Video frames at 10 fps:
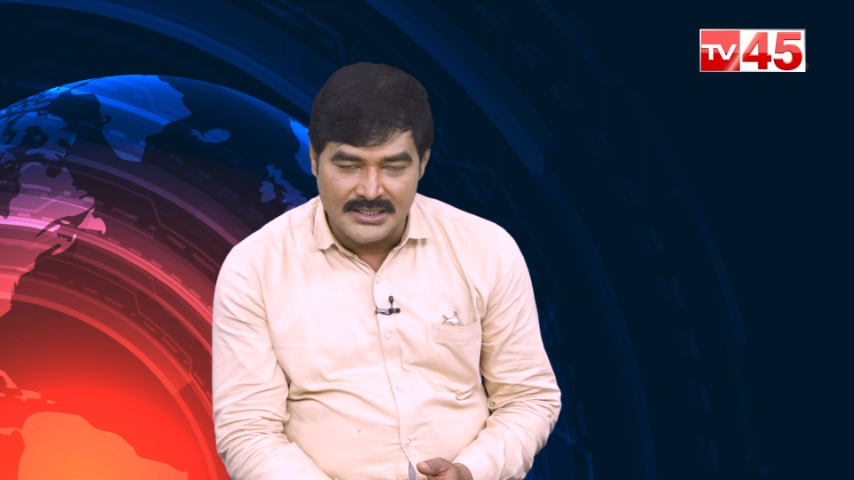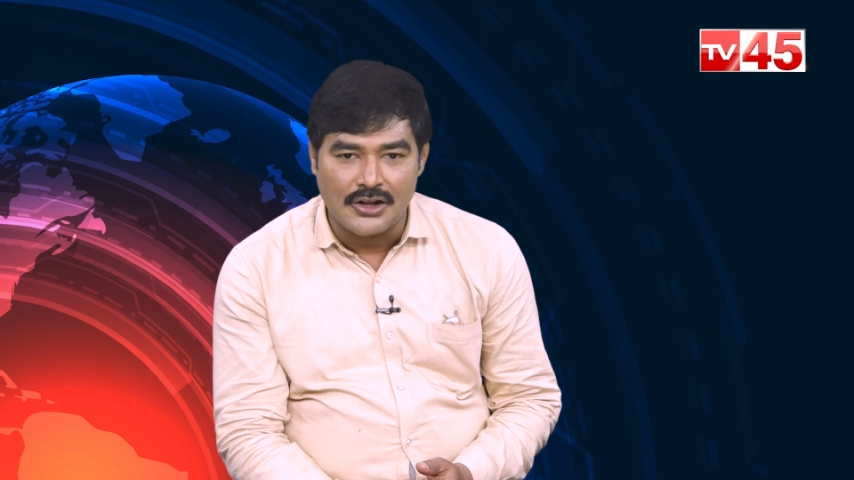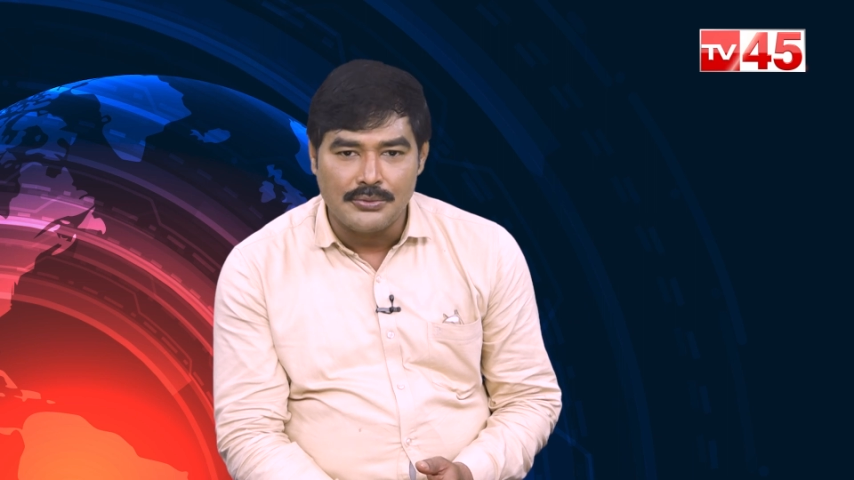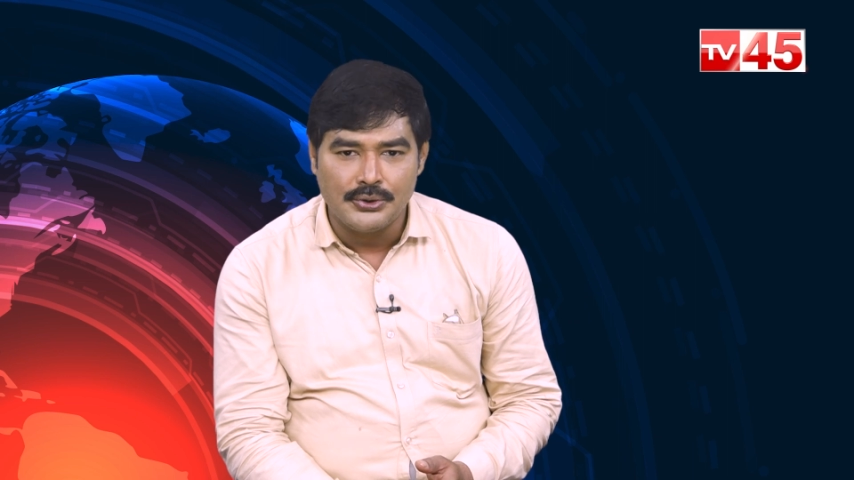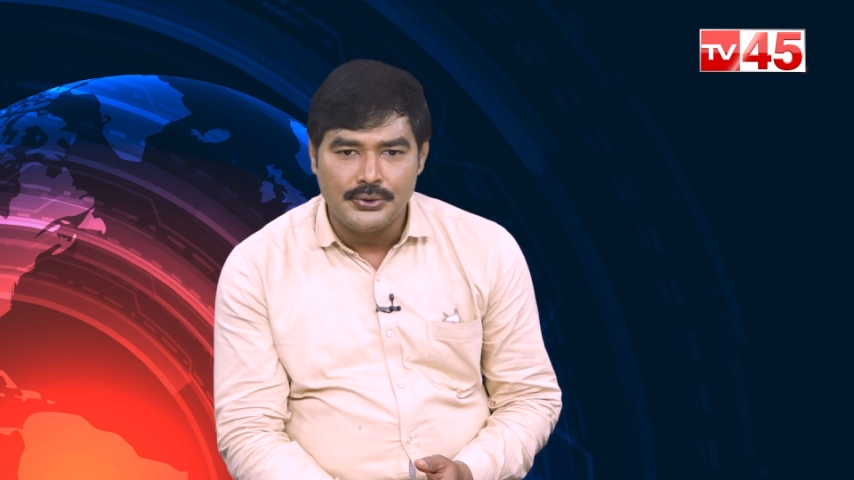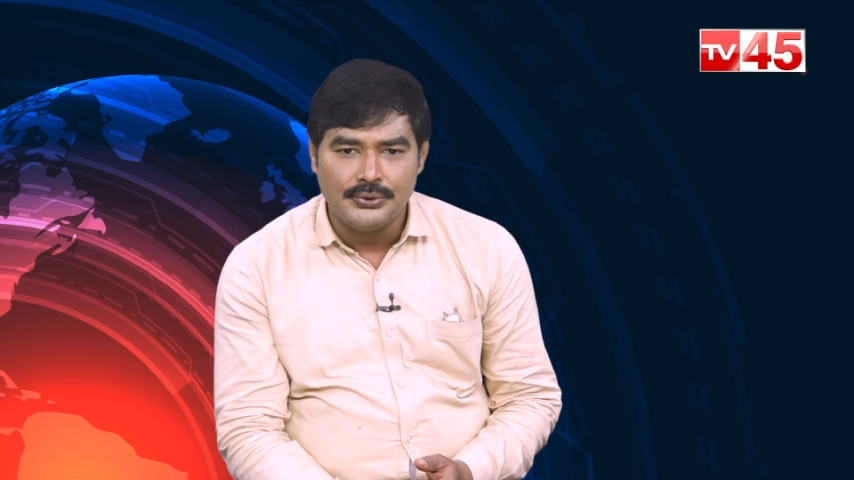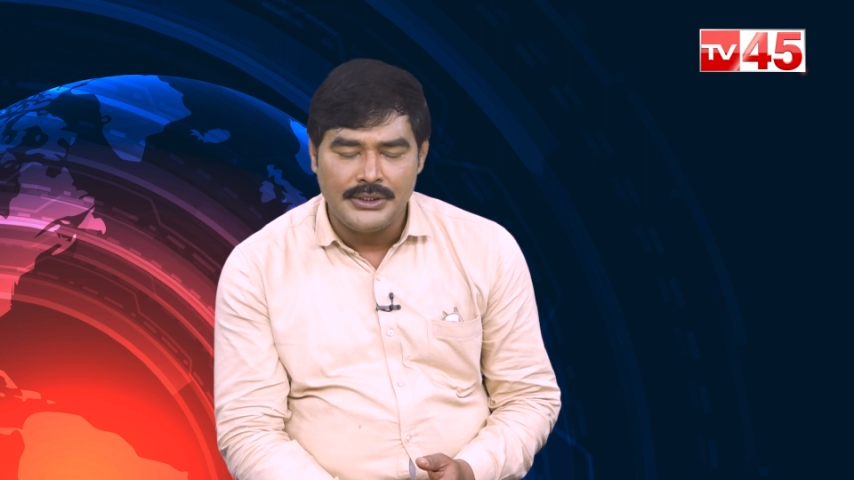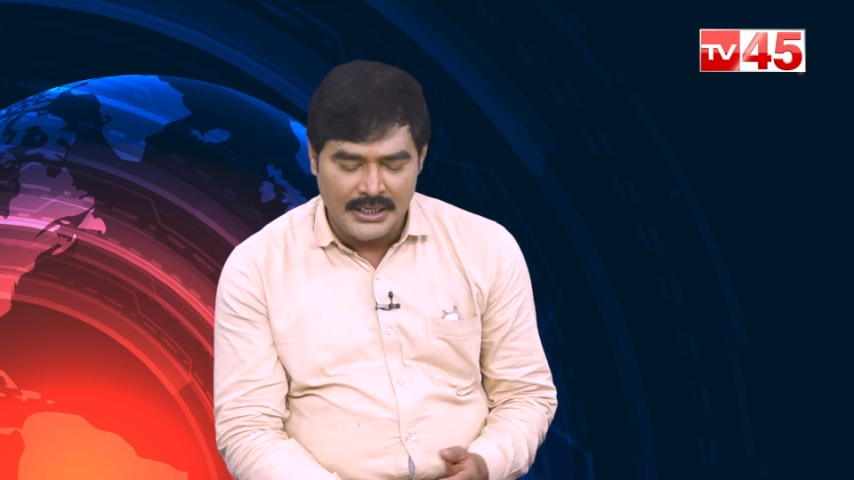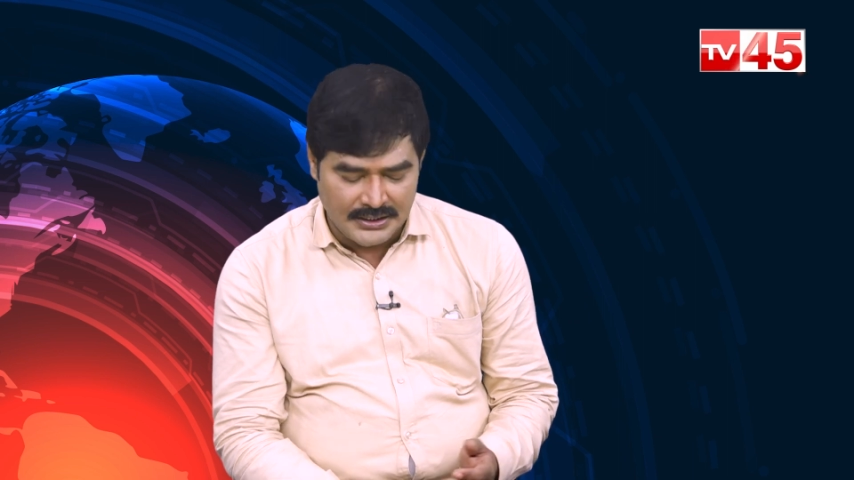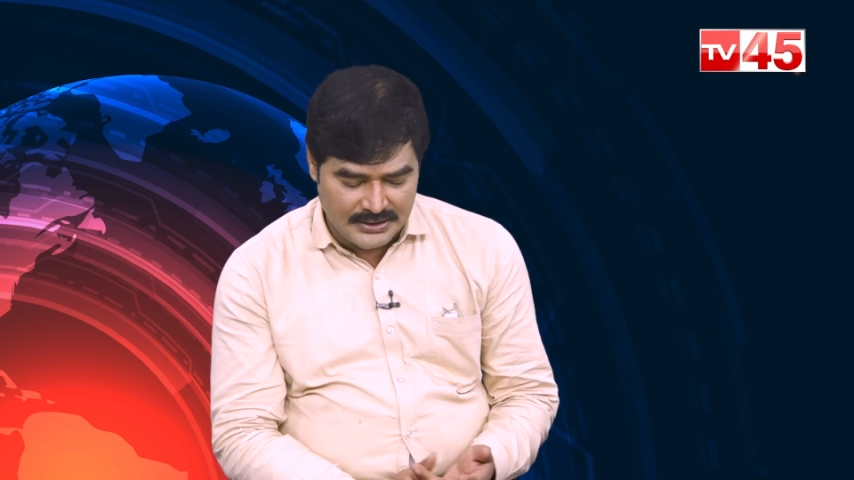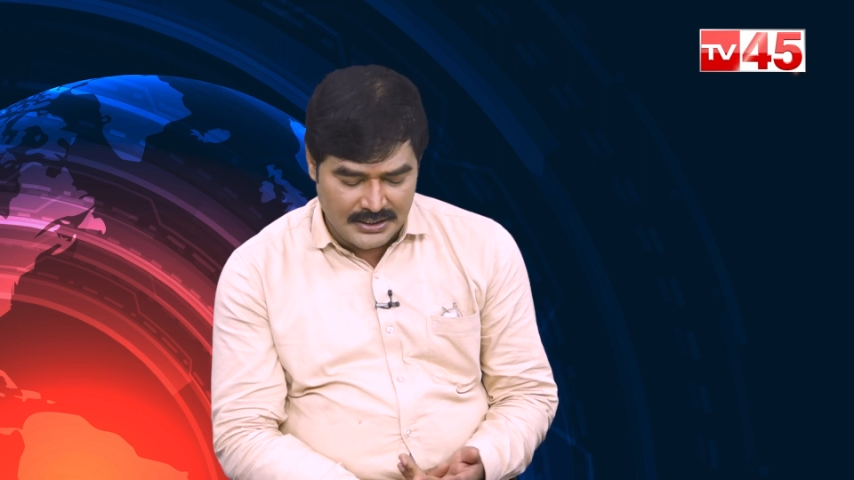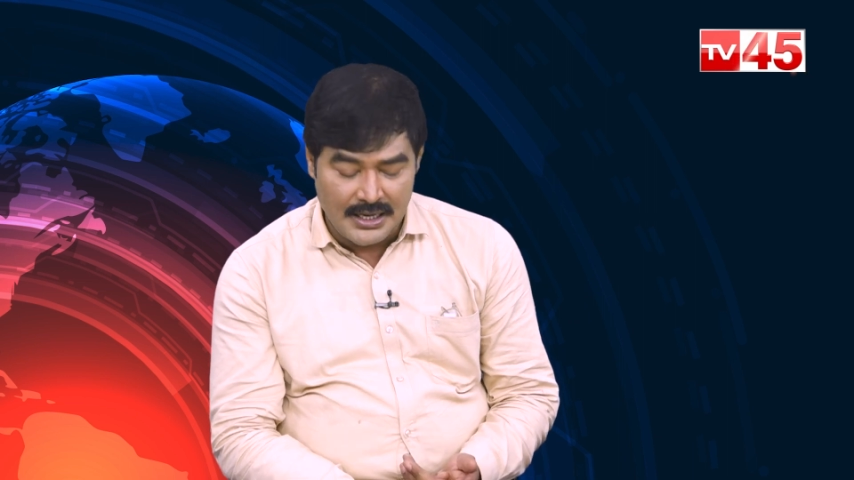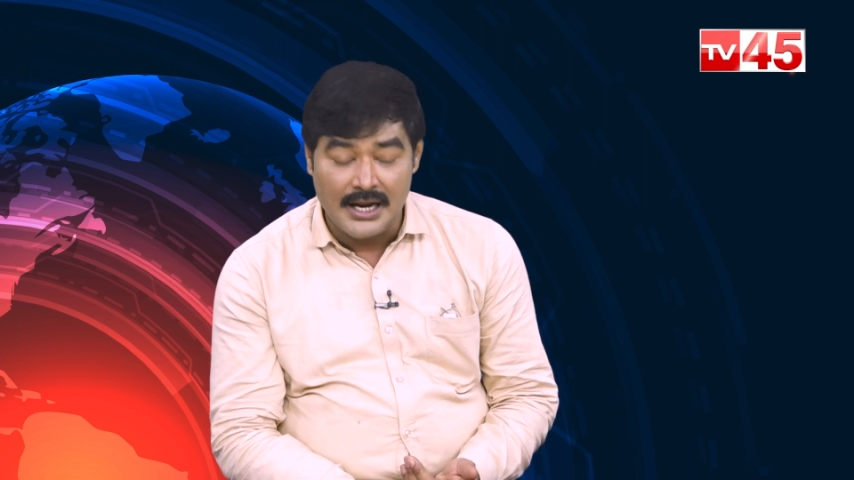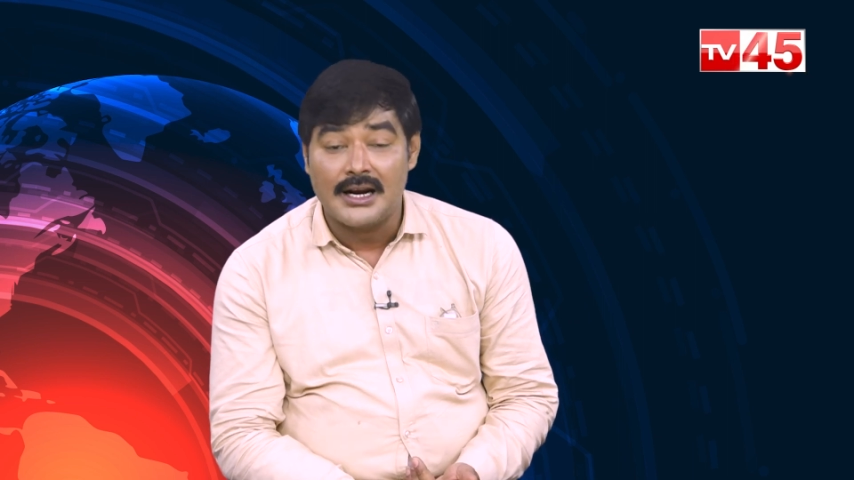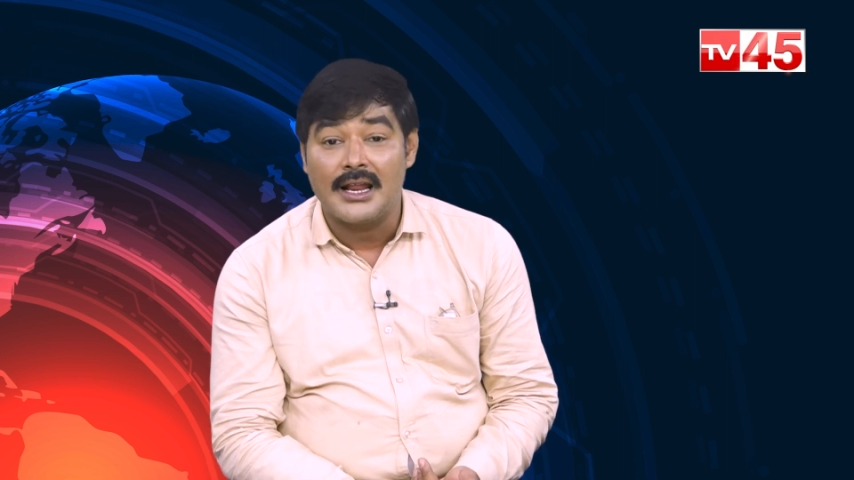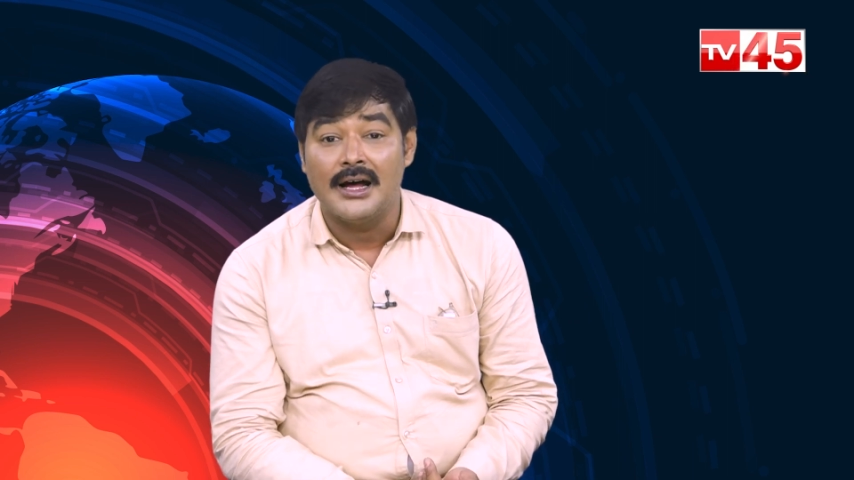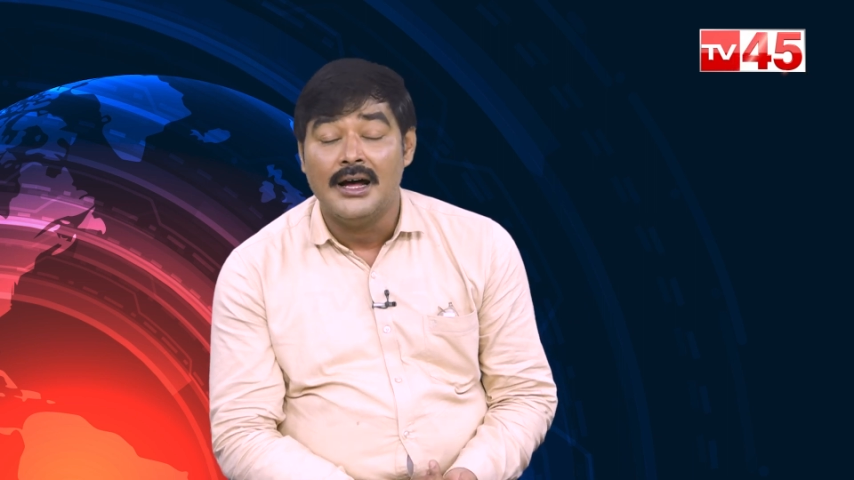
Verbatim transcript: సానుభూతి ఉంది ఖచ్చితంగా అక్కడ